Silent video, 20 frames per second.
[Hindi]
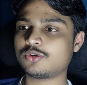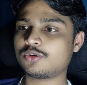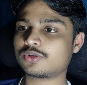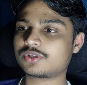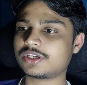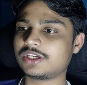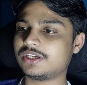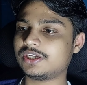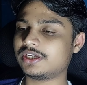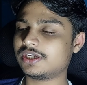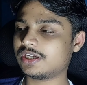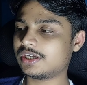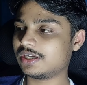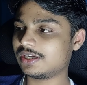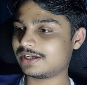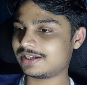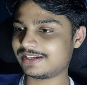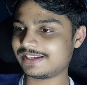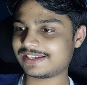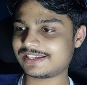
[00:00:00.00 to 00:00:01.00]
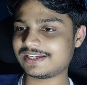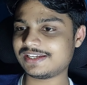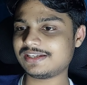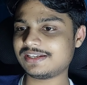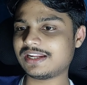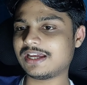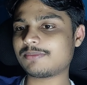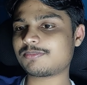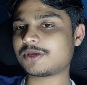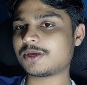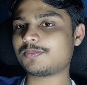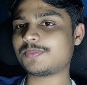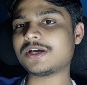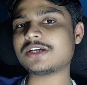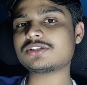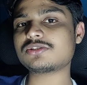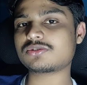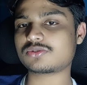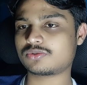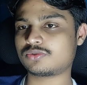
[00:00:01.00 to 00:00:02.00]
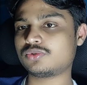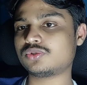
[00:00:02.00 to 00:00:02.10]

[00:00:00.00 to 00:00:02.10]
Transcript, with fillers: ओके लेकिन आपके पास